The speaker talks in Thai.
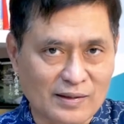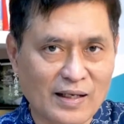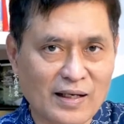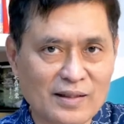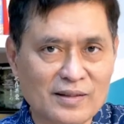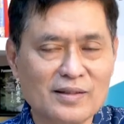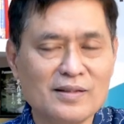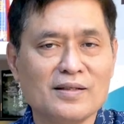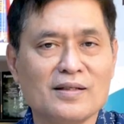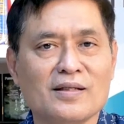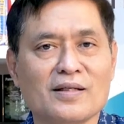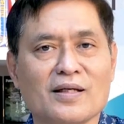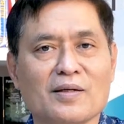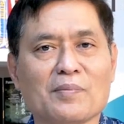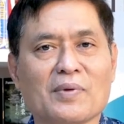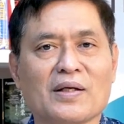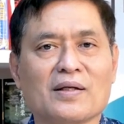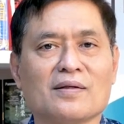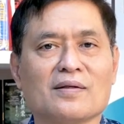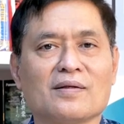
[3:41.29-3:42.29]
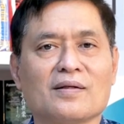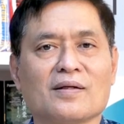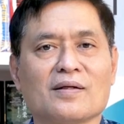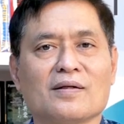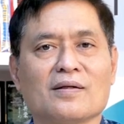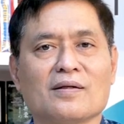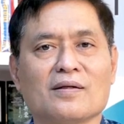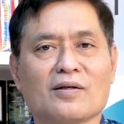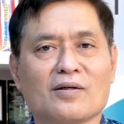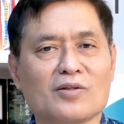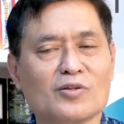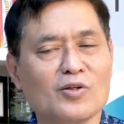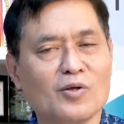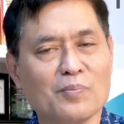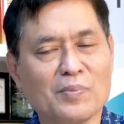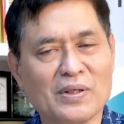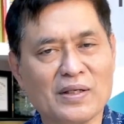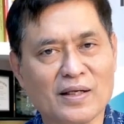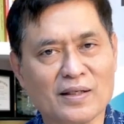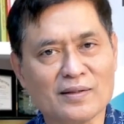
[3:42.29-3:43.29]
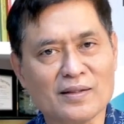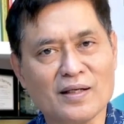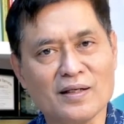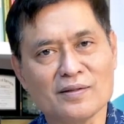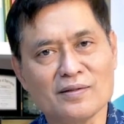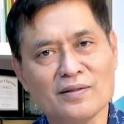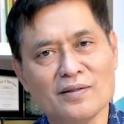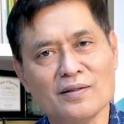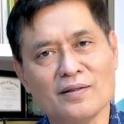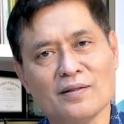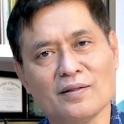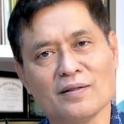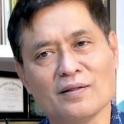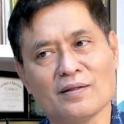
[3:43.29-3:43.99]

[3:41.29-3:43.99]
ตั้งที่ดีให้มัน แล้วก็ต้องเป็นขาตั้งที่